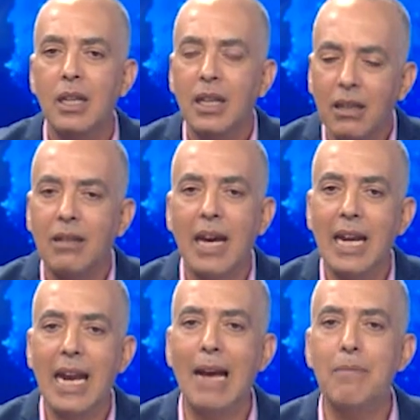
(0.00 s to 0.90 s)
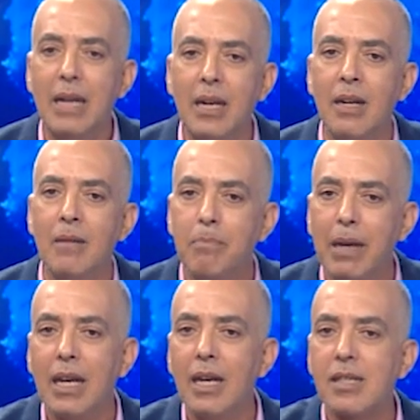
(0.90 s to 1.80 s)
ينتهي العمل
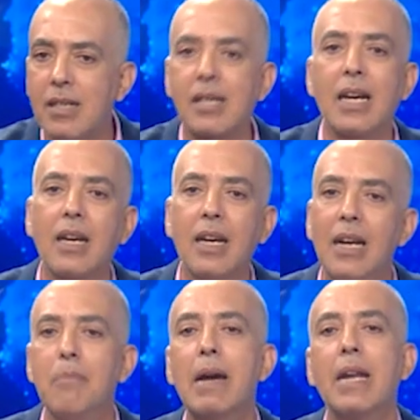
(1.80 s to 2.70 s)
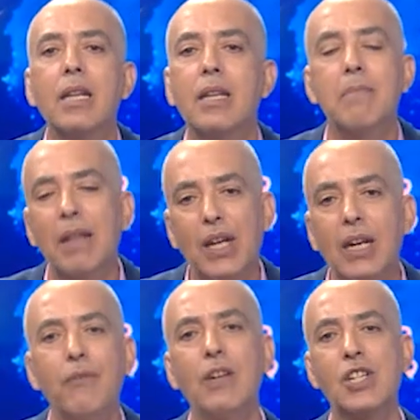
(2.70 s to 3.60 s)
بالصك البريدي
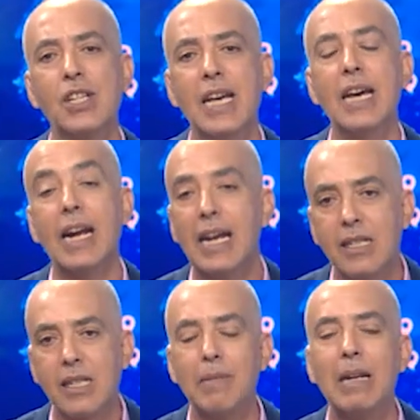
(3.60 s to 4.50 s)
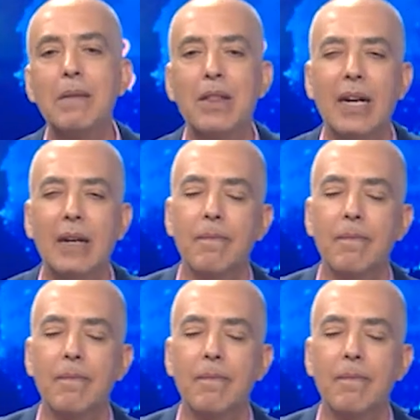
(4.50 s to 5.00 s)
مثلا في الجزائر على سبيل المثال